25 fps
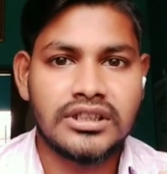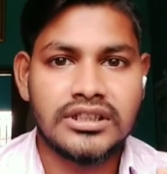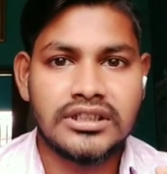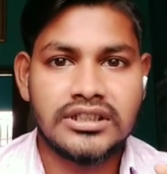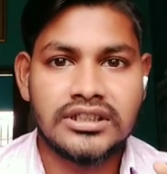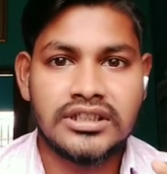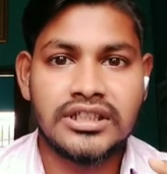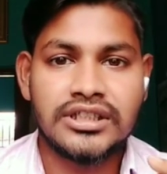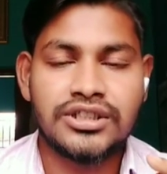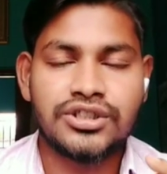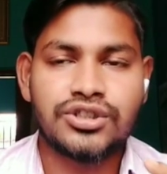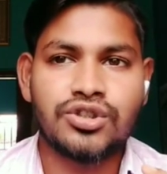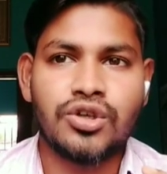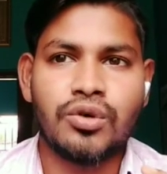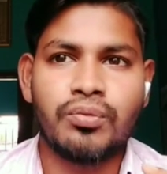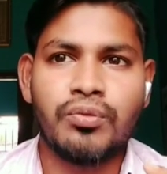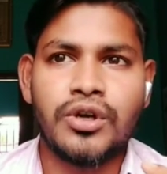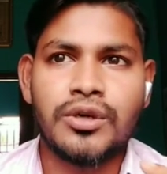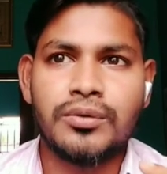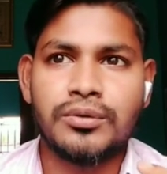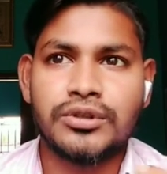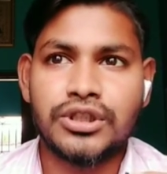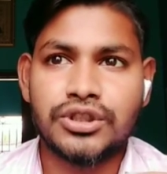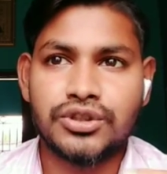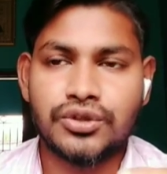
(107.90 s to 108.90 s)
ঠিক সময়
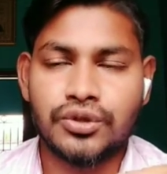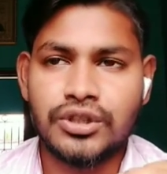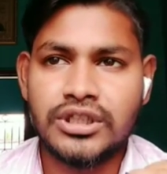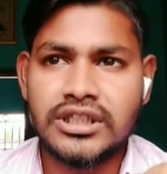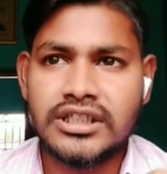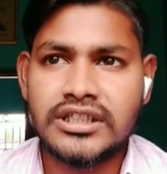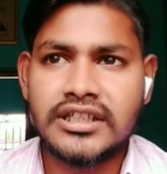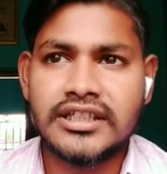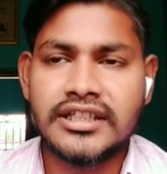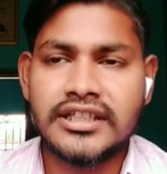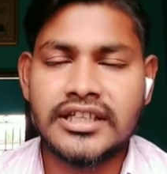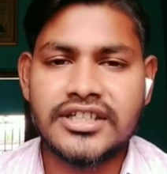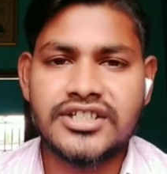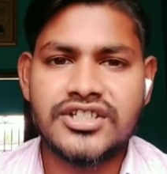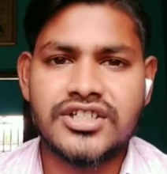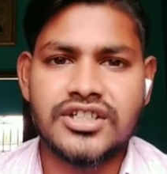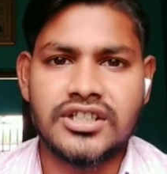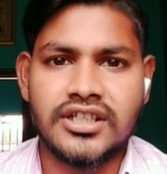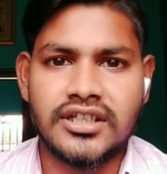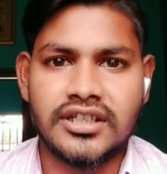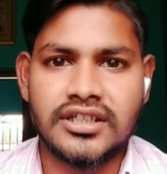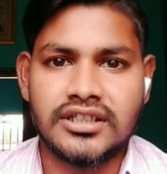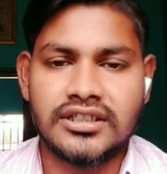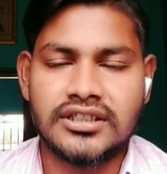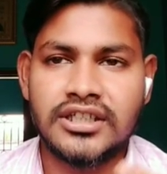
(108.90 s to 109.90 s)
মতো শরীরকে রেস্ট
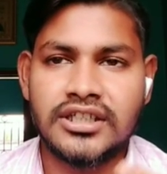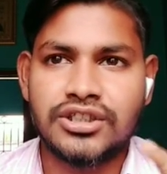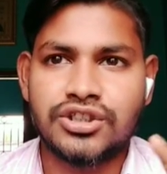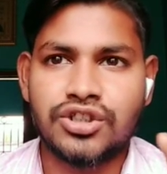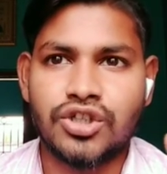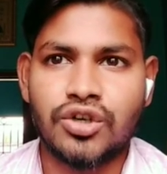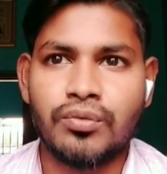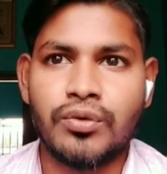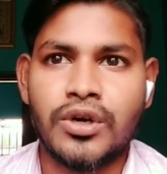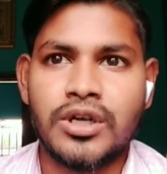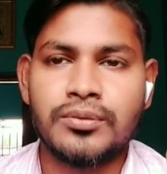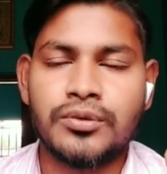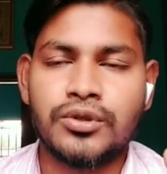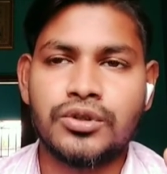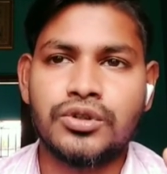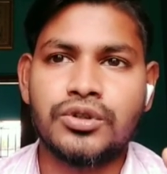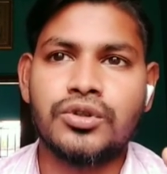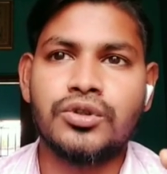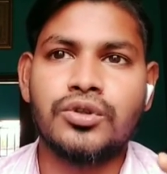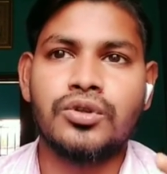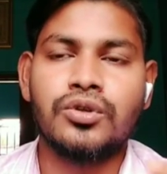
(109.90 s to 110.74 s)
দেওয়া ঠিক সময় মতো